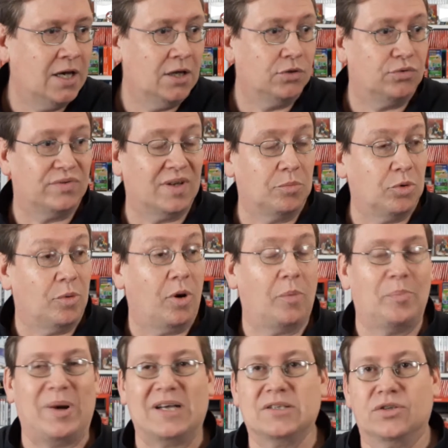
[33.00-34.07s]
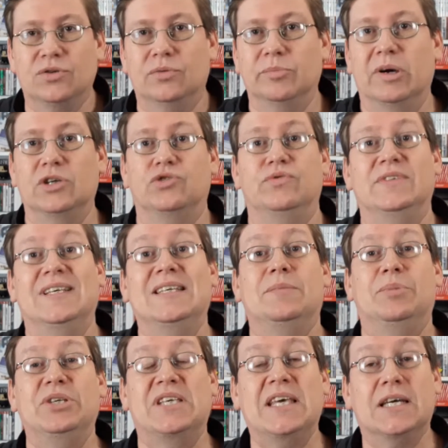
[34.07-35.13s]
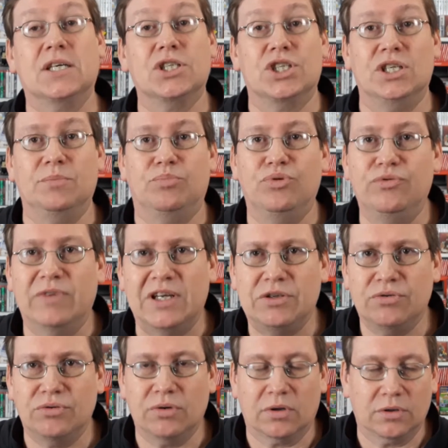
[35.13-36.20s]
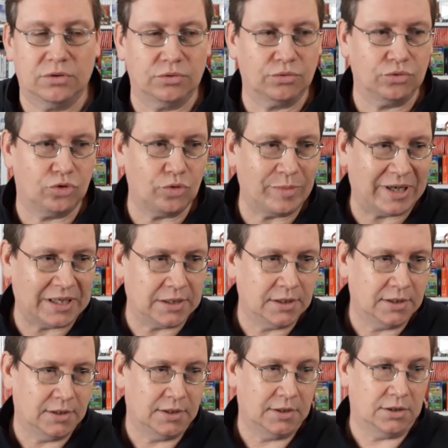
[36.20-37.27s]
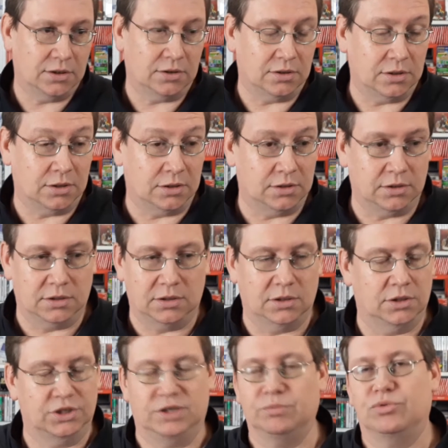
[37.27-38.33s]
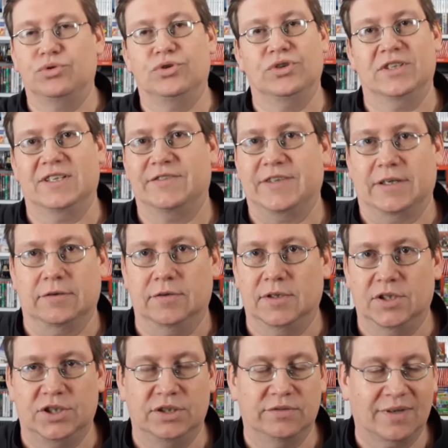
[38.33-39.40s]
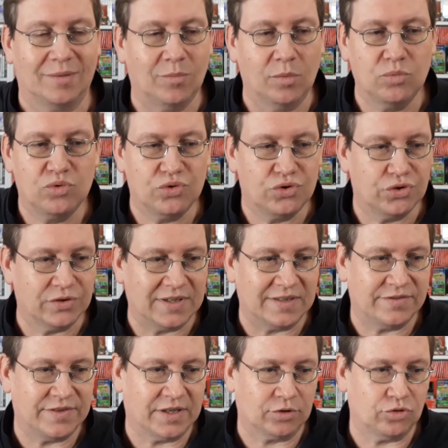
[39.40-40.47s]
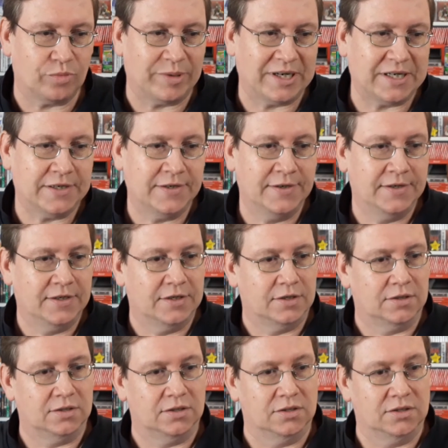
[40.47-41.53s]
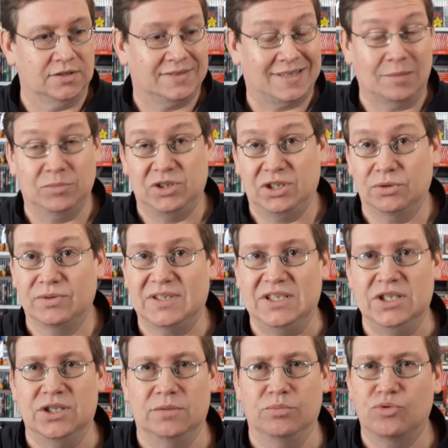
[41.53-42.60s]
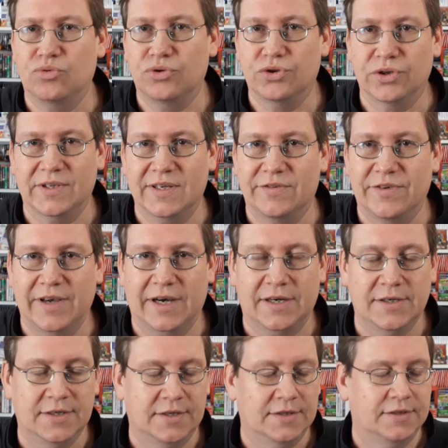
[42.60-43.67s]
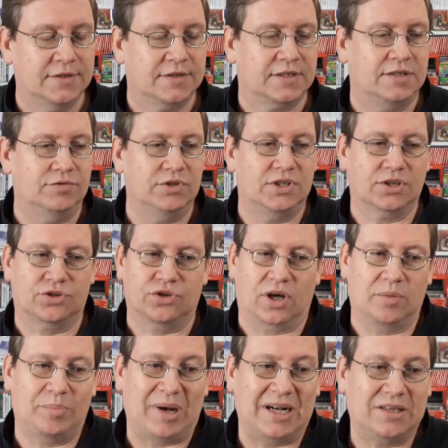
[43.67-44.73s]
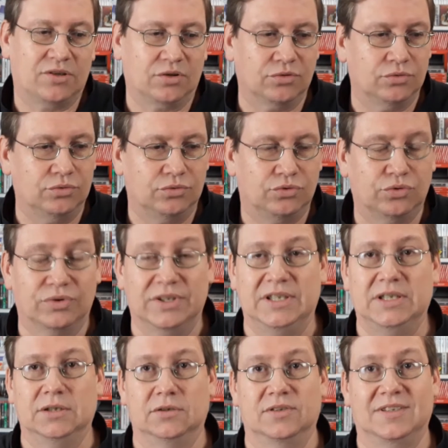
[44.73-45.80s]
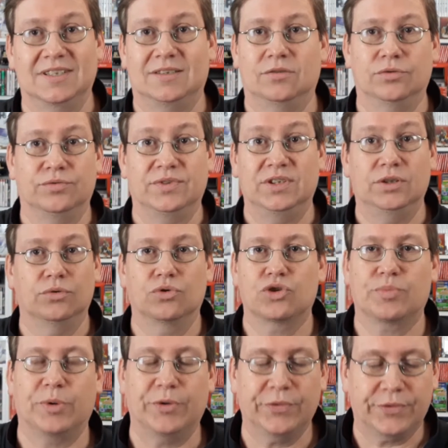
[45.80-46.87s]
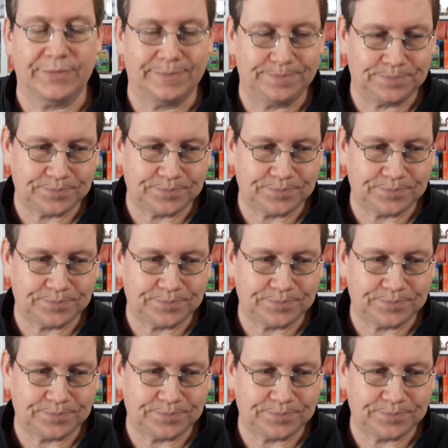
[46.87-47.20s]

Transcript: tout simplement parce que bah, je vous ai expliqué, hein, j'ai plus de voiture, donc demain, euh, j'ai beaucoup de choses à faire. j'ai vraiment beaucoup de choses à faire demain. Euh, samedi aussi, j'ai beaucoup de choses à faire, ce qui veut dire que j'aurai pas le temps de tourner cette vidéo, je pense,